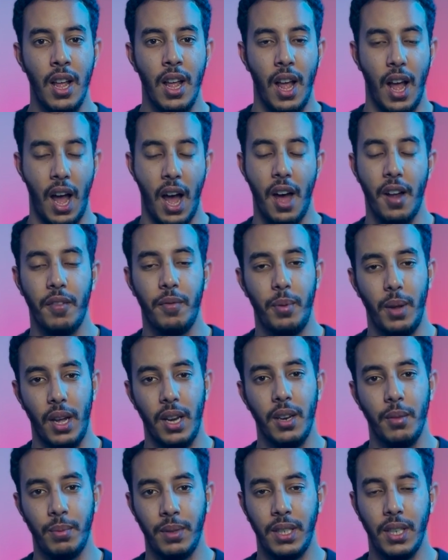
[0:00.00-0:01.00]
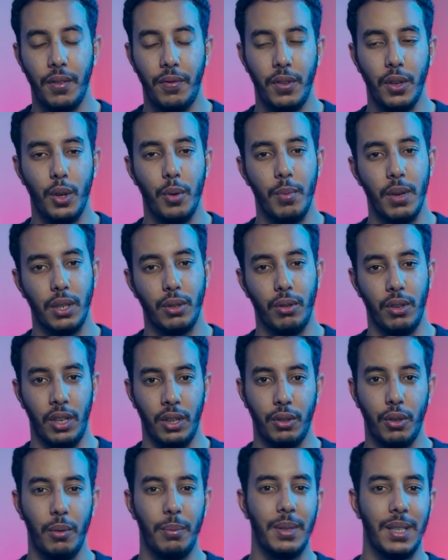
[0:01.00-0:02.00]
عارف بان بزاف فيكم تكون
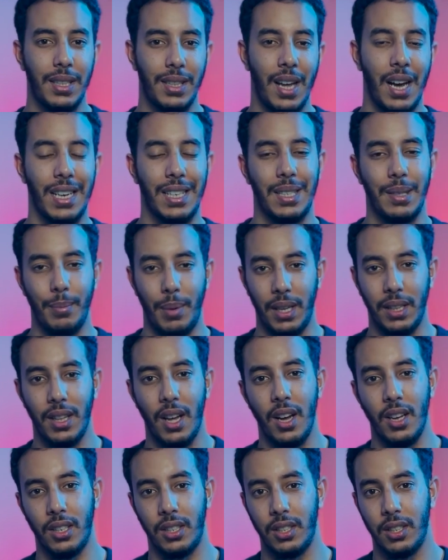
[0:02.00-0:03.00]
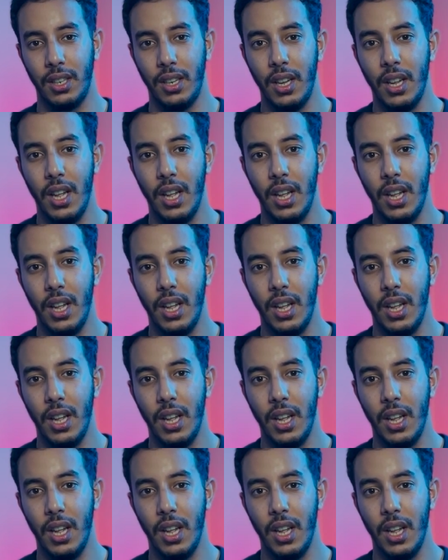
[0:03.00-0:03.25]
عندكم 16 17